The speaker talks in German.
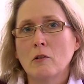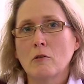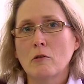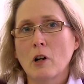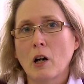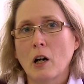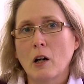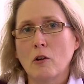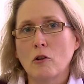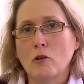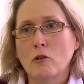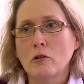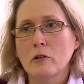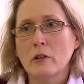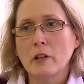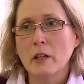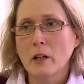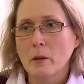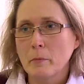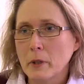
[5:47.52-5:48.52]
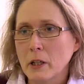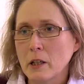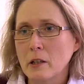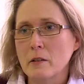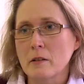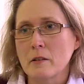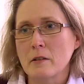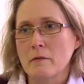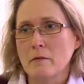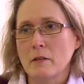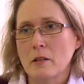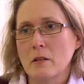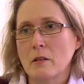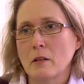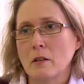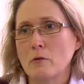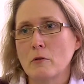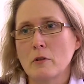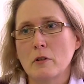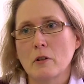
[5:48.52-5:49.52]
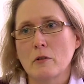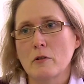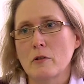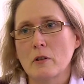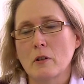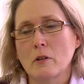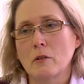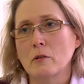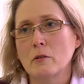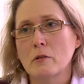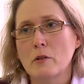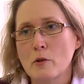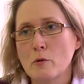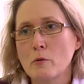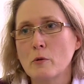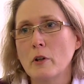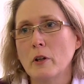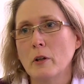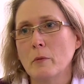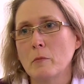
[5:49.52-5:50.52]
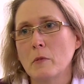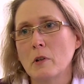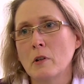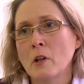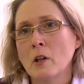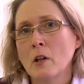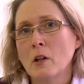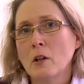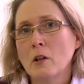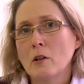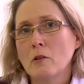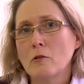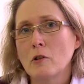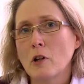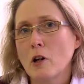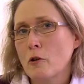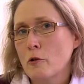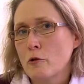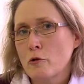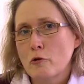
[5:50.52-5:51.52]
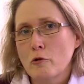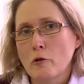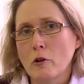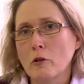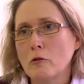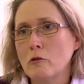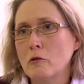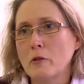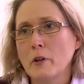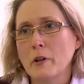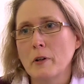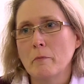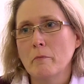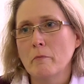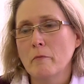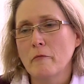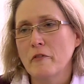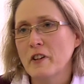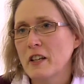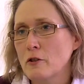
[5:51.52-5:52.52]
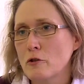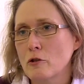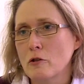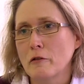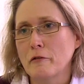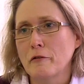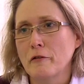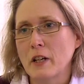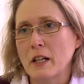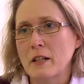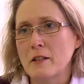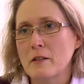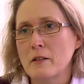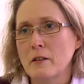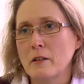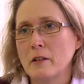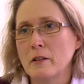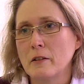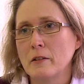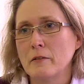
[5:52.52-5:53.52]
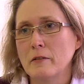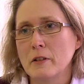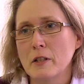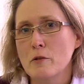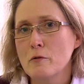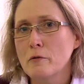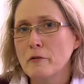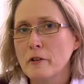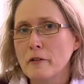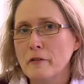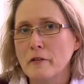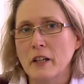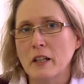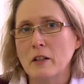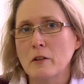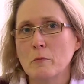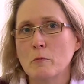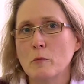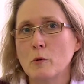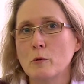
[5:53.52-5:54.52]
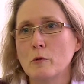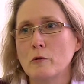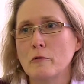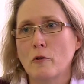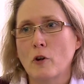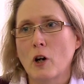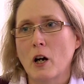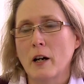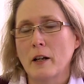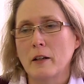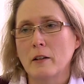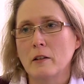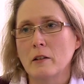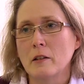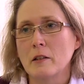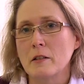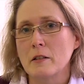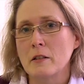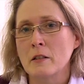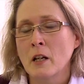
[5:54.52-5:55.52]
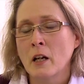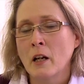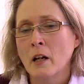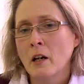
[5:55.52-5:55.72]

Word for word: oder auch Diabetes, was ja durchaus auch zunimmt, oder auch Störungen im Fettstoffwechsel, wenn zu viel Fett im Blut vorhanden ist.